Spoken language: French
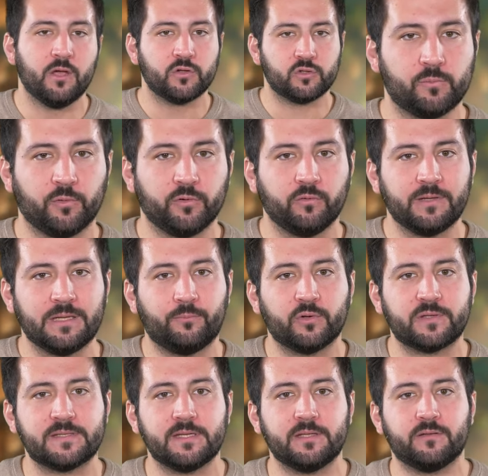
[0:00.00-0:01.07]
Cependant, il
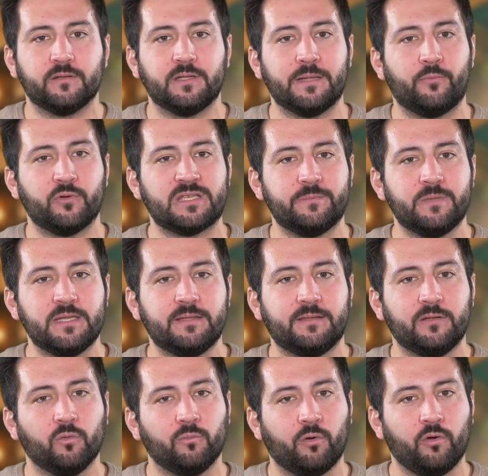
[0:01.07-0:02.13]
possède des
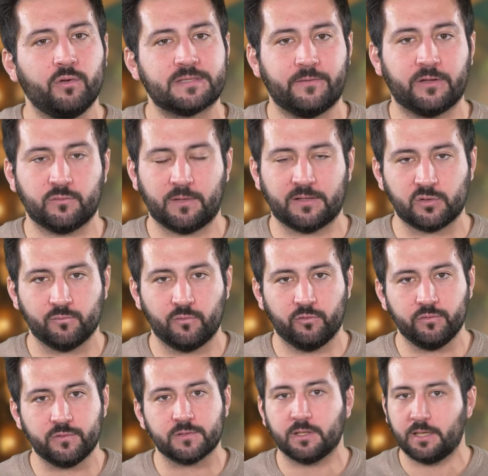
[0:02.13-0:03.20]
possibilités nombreuses avec son action
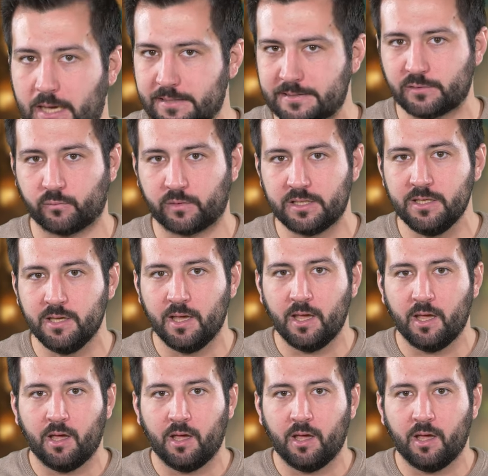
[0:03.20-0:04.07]
bonus, grâce à son ki,